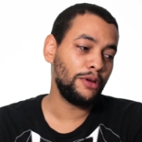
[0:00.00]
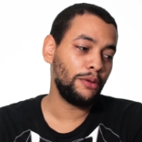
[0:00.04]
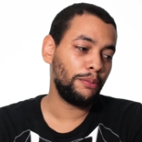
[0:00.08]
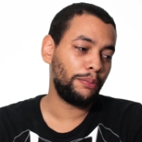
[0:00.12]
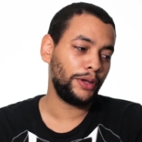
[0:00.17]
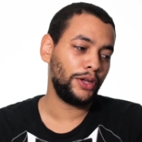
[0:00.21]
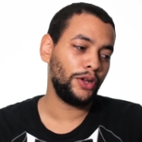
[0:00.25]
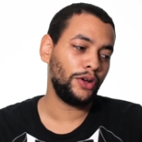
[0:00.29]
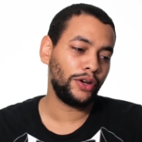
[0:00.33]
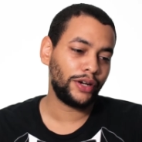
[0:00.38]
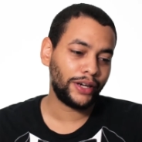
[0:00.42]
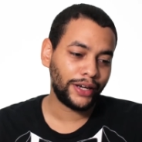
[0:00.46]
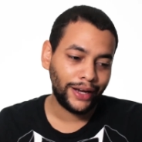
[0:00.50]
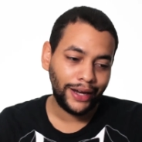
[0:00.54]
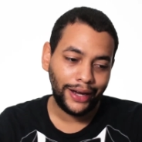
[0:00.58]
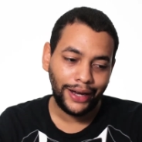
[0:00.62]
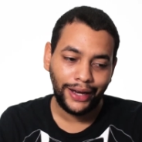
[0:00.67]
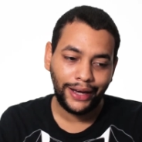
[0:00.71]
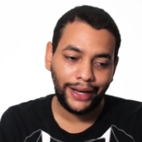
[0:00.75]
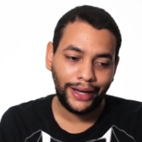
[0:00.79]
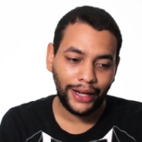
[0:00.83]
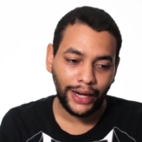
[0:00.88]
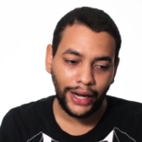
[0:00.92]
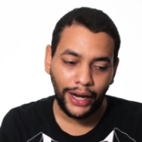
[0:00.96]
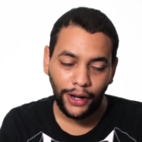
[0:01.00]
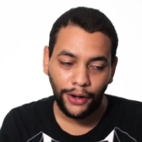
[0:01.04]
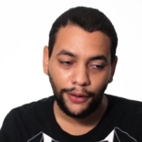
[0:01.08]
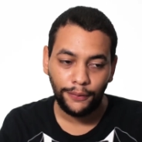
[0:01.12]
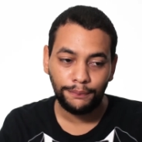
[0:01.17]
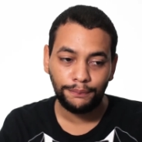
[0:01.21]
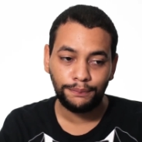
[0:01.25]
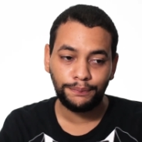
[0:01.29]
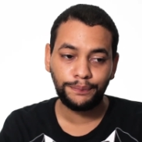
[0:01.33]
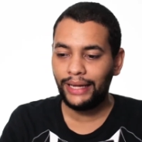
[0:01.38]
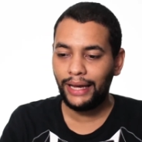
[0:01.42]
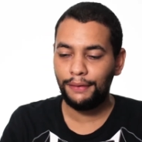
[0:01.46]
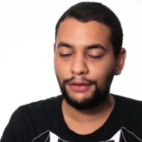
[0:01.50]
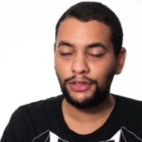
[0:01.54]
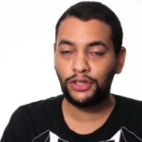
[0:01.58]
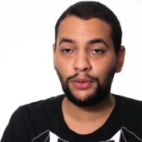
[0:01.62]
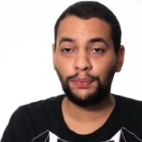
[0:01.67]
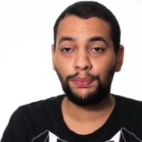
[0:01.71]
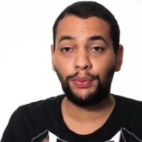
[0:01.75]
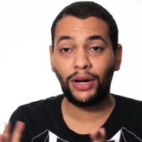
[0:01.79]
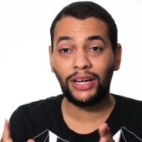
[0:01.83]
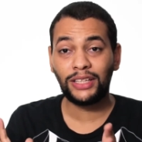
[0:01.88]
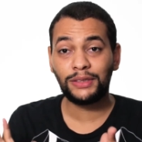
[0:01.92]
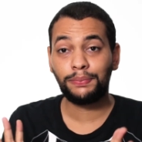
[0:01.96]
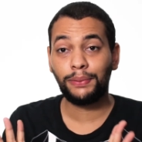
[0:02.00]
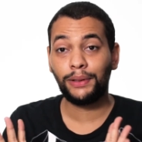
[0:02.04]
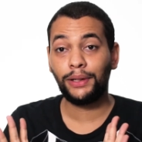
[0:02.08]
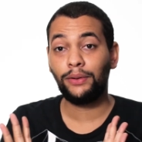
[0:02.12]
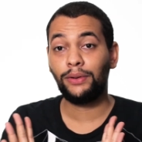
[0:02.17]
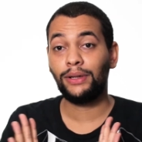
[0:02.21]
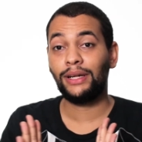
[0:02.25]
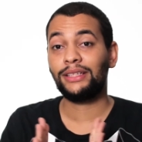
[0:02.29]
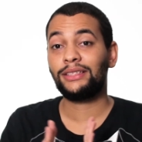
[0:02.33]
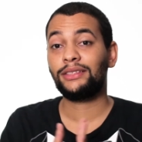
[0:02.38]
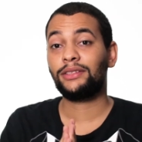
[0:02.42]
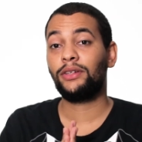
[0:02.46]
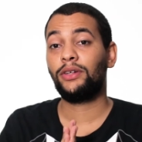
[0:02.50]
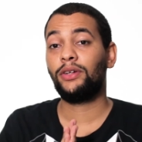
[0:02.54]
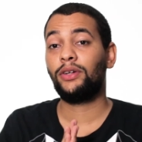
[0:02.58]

mi opinión, creo. He visto pocas películas